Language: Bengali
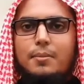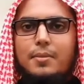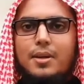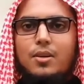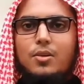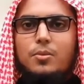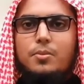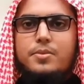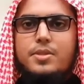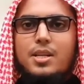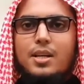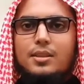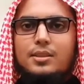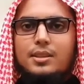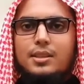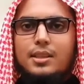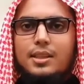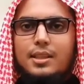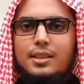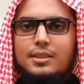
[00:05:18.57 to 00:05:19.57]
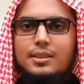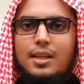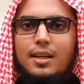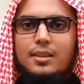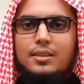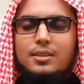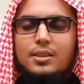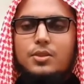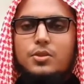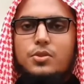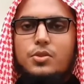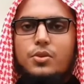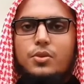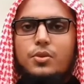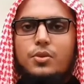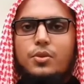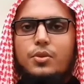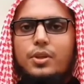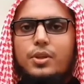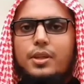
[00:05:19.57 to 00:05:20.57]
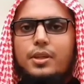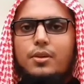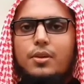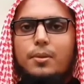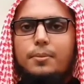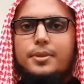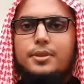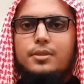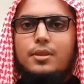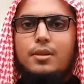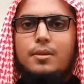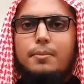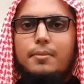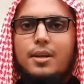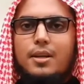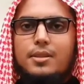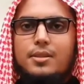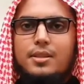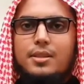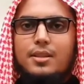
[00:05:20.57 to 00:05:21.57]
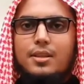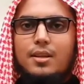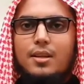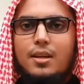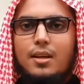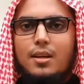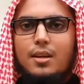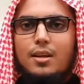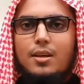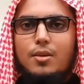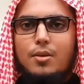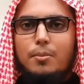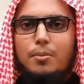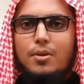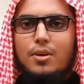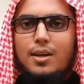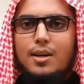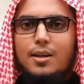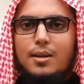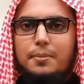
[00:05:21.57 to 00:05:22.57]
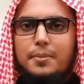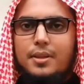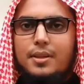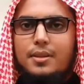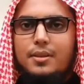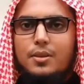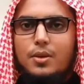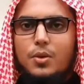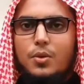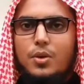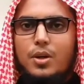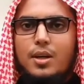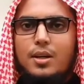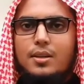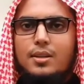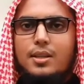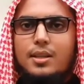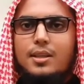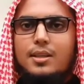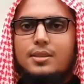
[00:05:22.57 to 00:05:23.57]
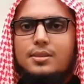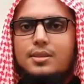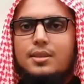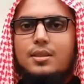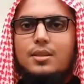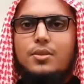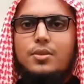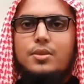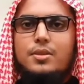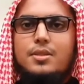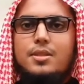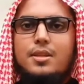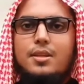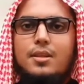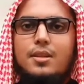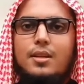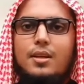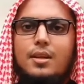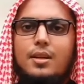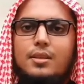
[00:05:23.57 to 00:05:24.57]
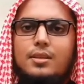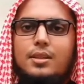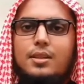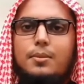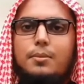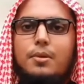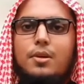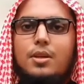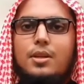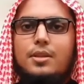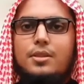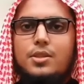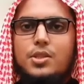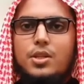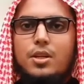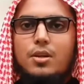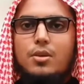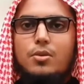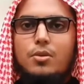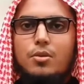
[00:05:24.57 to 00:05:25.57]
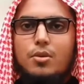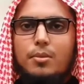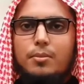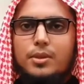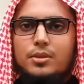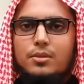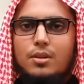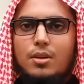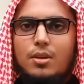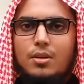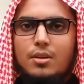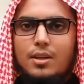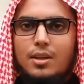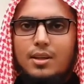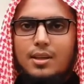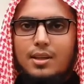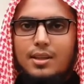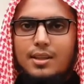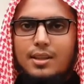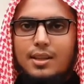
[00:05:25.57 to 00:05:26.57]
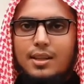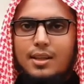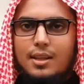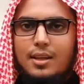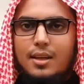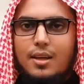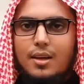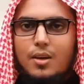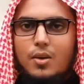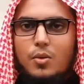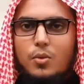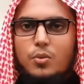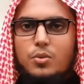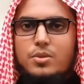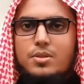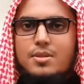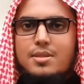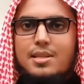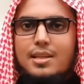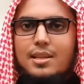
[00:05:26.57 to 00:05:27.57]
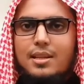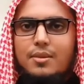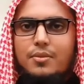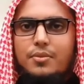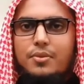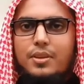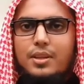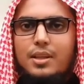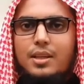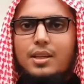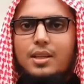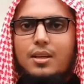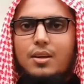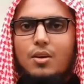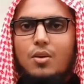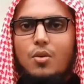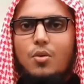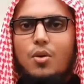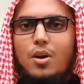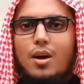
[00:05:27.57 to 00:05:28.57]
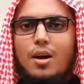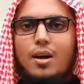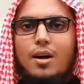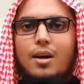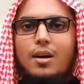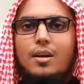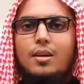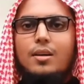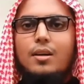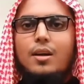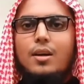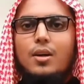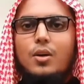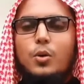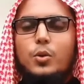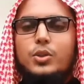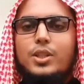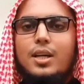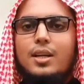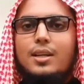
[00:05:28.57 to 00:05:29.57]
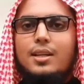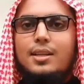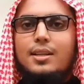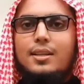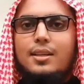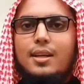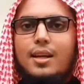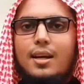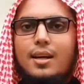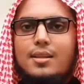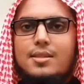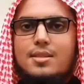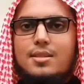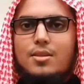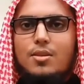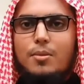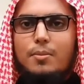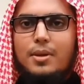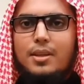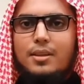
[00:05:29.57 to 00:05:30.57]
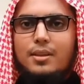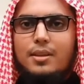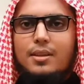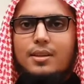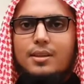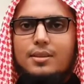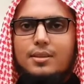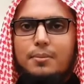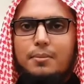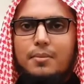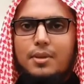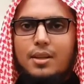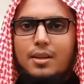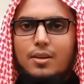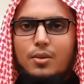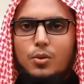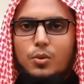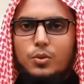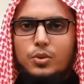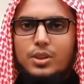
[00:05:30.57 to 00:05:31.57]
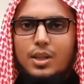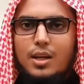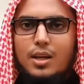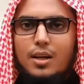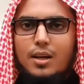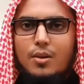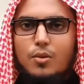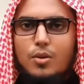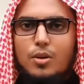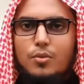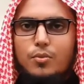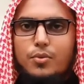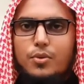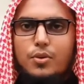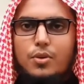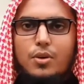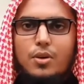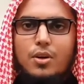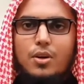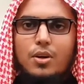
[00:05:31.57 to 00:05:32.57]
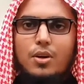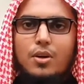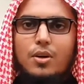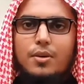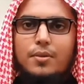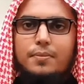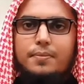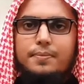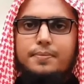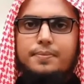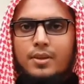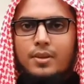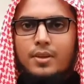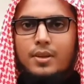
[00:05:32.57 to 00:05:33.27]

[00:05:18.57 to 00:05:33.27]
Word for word: এ মানব জাতির হেদায়তের জন্য এই রমজান মাসে আল্লাহ রবুল আলমিন কোরআনকে নাজিল করেছেন তিনি বলেন শাহরু রমদান أنزل فيه القرآن هدى للناس وبينة من الهدى والفرقان